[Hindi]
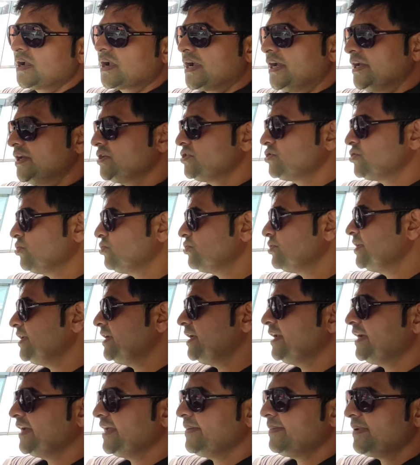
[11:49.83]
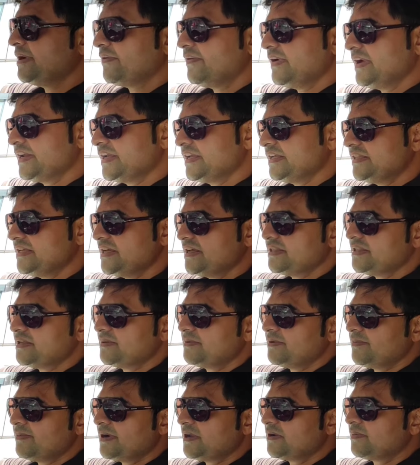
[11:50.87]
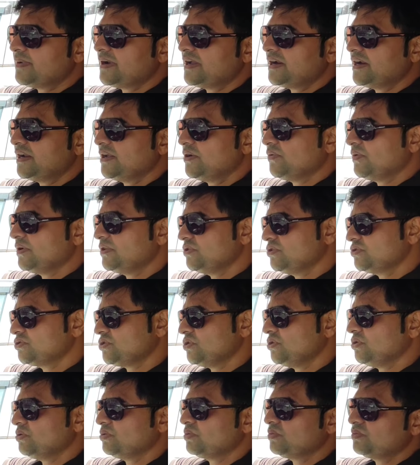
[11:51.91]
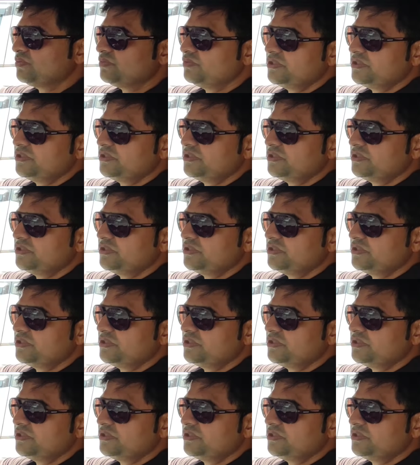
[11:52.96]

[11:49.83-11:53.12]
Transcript: कहीं चोट नहीं लगी भगवान की दया से बीमार बीमार नहीं हुए तो चलो